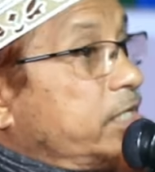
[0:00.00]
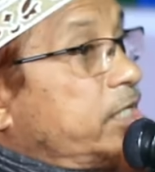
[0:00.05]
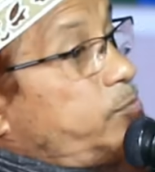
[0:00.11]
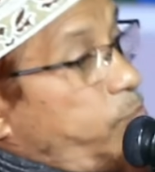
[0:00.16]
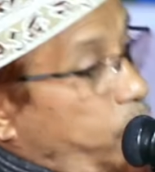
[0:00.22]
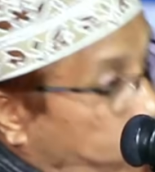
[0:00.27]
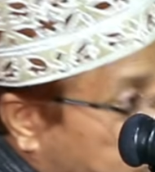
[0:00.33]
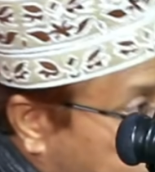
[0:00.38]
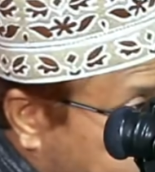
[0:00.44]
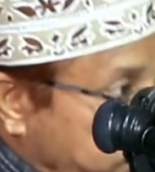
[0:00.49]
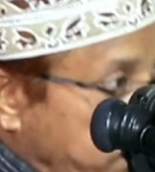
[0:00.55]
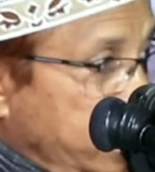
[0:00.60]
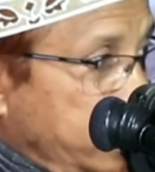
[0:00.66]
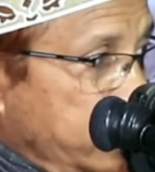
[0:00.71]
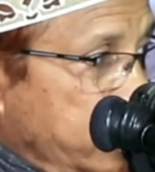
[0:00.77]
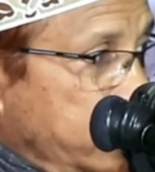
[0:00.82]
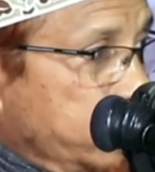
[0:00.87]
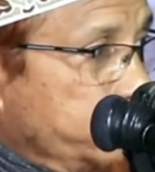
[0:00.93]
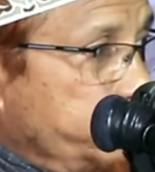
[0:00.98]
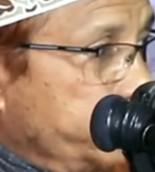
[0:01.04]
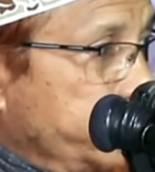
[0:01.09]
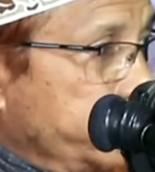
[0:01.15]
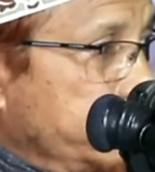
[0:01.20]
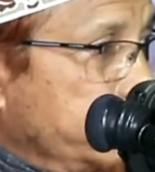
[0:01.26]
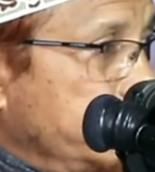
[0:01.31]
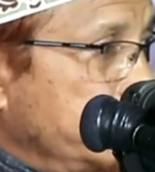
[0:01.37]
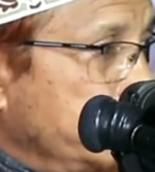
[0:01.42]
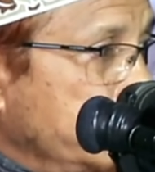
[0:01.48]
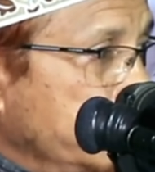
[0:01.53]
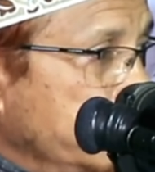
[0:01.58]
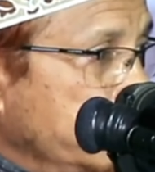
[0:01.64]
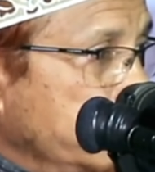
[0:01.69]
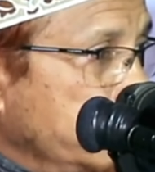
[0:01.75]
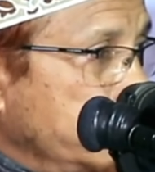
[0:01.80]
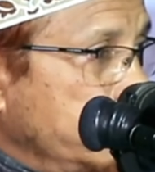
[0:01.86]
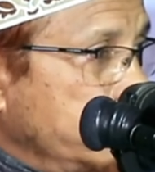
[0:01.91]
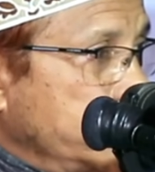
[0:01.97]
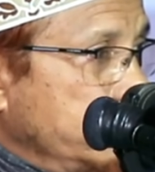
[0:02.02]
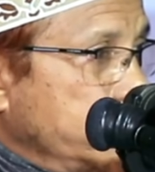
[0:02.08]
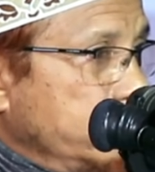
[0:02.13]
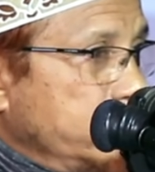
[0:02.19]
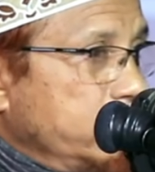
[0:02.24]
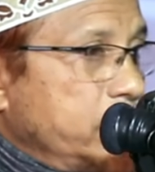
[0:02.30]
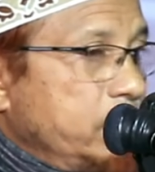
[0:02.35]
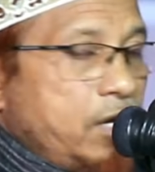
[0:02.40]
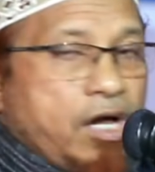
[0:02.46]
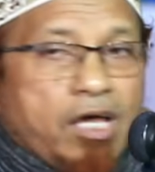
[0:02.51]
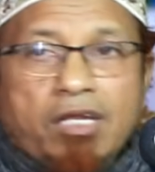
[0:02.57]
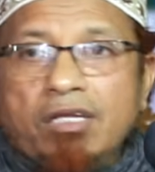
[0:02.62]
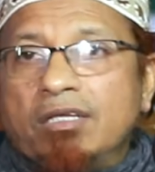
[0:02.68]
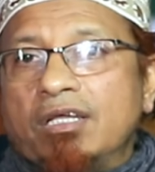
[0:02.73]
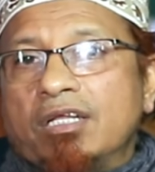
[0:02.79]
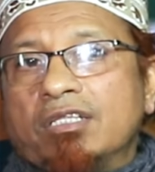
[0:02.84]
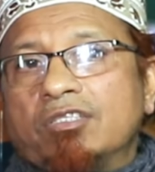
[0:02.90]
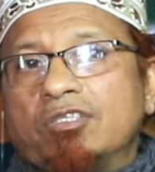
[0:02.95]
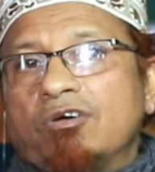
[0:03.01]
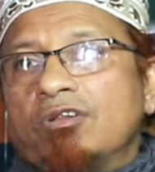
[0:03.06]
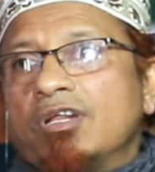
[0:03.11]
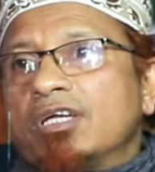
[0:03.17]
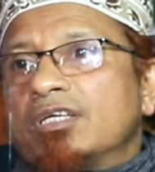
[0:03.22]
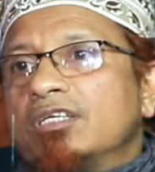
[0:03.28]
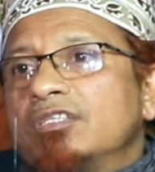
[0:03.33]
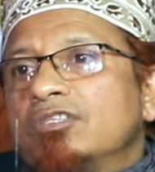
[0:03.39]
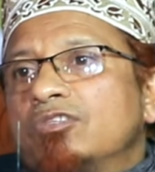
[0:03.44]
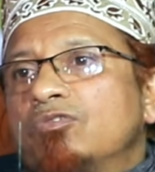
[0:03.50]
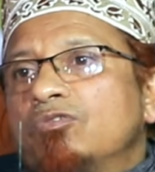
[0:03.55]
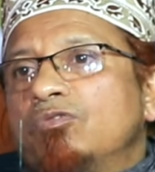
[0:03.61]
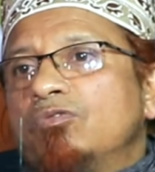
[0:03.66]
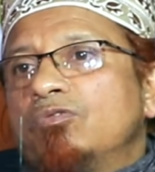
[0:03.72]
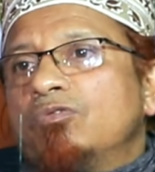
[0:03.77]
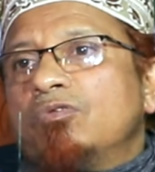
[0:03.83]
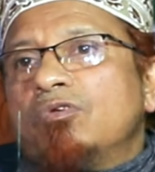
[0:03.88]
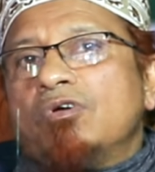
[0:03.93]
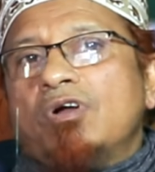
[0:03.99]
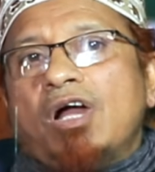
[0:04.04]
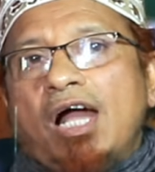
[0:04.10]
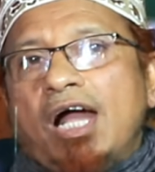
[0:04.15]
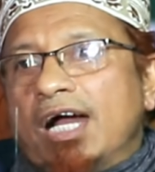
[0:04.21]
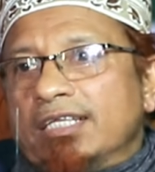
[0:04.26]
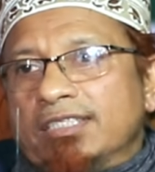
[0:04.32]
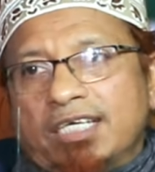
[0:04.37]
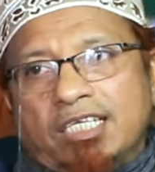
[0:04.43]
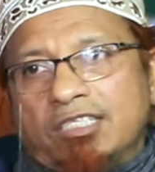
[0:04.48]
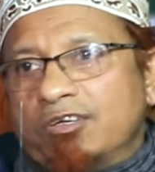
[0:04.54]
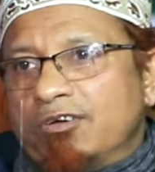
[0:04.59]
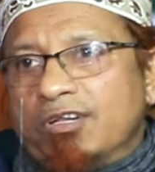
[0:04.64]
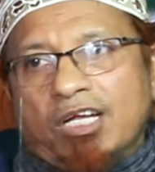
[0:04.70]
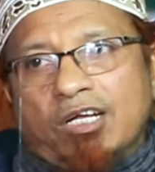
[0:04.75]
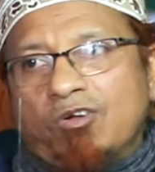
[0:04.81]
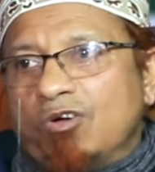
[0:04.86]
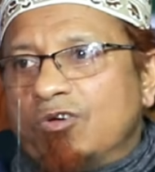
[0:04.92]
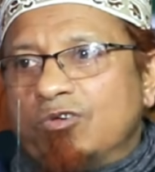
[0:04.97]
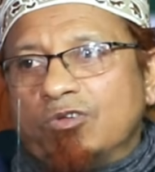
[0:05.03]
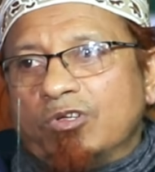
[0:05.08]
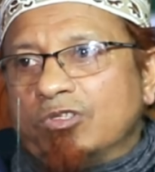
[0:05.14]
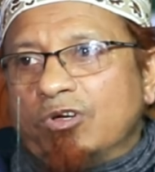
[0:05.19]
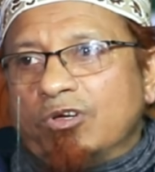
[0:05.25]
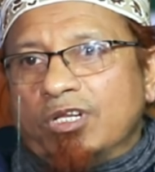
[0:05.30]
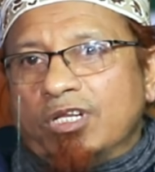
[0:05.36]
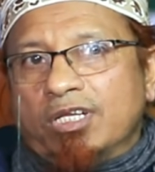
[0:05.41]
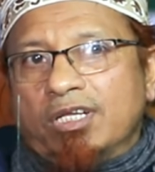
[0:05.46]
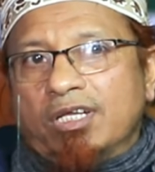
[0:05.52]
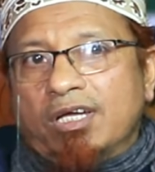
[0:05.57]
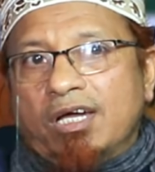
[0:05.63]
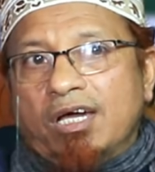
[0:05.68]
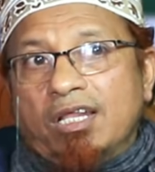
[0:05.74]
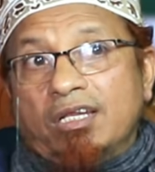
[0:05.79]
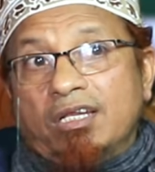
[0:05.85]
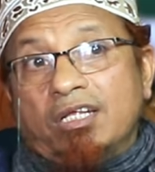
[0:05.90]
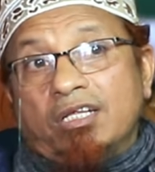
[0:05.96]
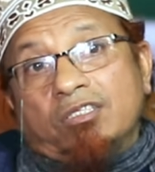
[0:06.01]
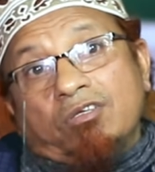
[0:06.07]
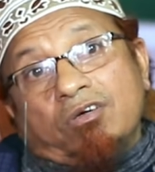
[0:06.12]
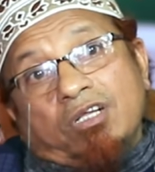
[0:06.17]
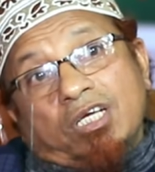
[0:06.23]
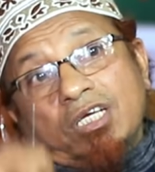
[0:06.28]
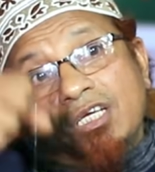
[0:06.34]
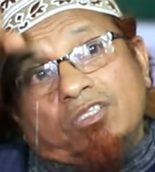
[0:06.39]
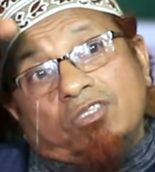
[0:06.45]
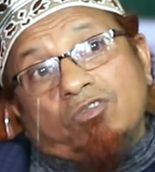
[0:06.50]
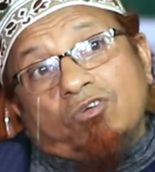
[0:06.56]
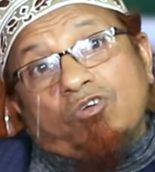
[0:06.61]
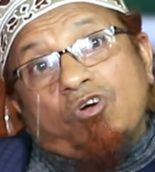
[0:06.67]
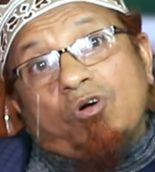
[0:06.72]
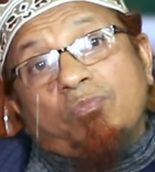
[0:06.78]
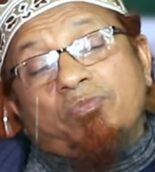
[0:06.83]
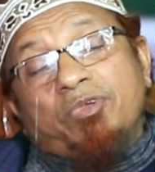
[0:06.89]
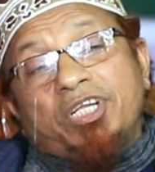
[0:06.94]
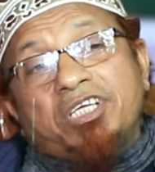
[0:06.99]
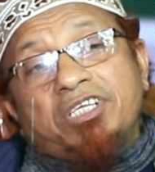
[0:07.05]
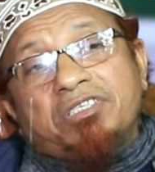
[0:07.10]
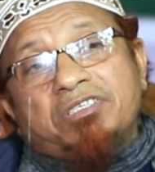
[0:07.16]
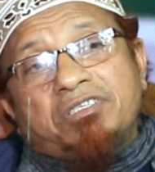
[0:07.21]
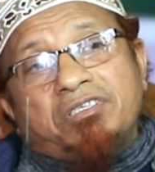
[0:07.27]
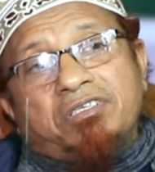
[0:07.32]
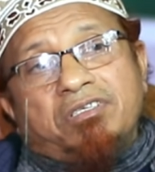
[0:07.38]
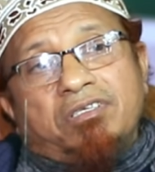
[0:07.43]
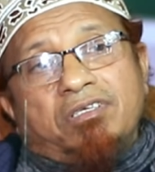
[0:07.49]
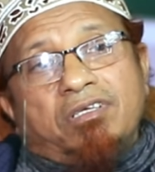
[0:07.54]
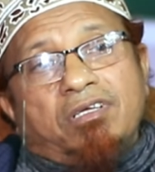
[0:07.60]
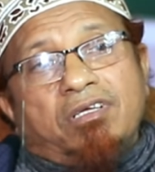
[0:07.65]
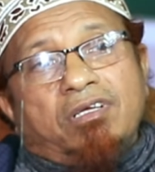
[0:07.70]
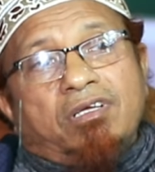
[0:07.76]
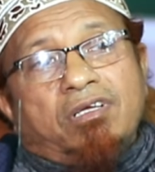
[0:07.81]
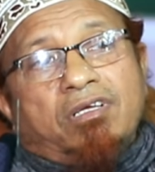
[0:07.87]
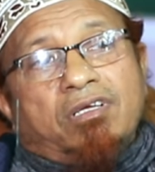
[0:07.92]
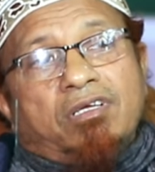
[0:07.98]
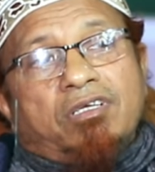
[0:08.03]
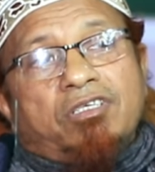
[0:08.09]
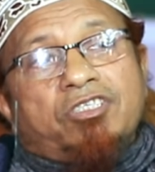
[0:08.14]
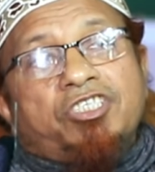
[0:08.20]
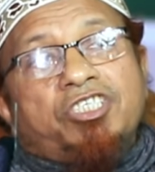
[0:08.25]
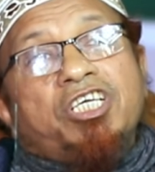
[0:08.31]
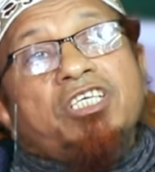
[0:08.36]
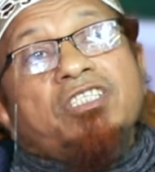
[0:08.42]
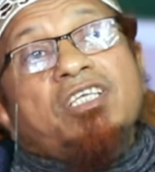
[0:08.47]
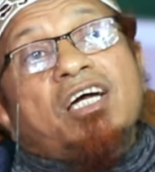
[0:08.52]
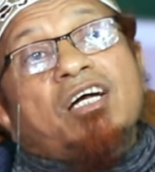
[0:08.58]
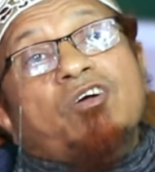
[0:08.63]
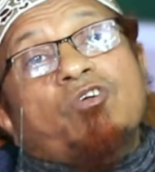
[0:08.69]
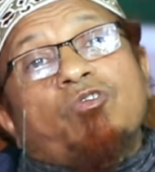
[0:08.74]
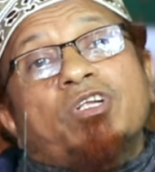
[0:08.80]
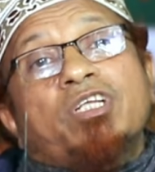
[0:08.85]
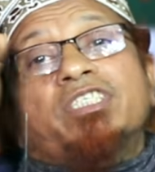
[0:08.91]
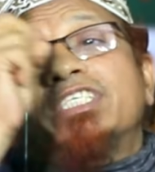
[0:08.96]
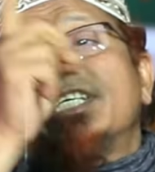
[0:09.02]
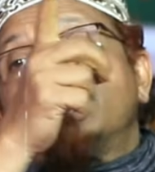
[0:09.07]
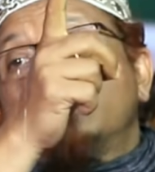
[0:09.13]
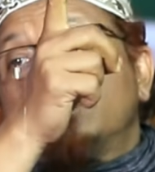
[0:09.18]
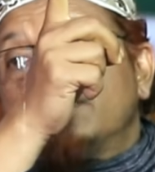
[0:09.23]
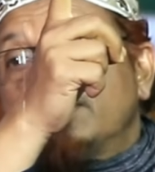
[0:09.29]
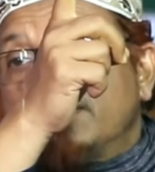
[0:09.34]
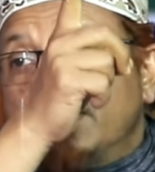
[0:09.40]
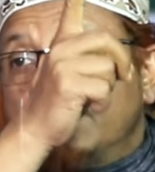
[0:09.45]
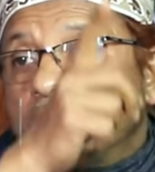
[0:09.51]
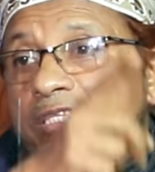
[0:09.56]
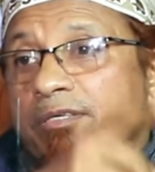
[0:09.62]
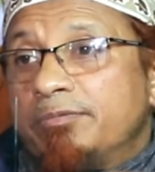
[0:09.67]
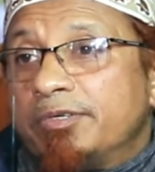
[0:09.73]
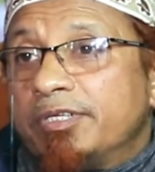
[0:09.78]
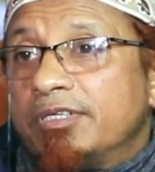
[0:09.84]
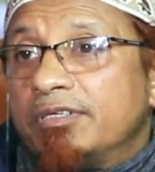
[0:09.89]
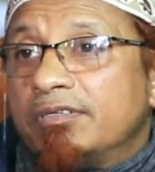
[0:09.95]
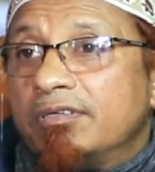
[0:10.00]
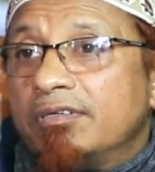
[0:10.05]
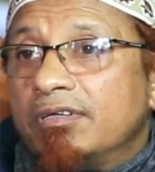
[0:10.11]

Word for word: থেকে বড়টা আল্লাহ আনবেন আল্লাহর ধরা কিন্তু আধা ধরা কখনো ধরেন না আল্লাহর ধরা কিন্তু কমপ্লিট সিধা করে ছেড়ে ছেড়ে দেবেন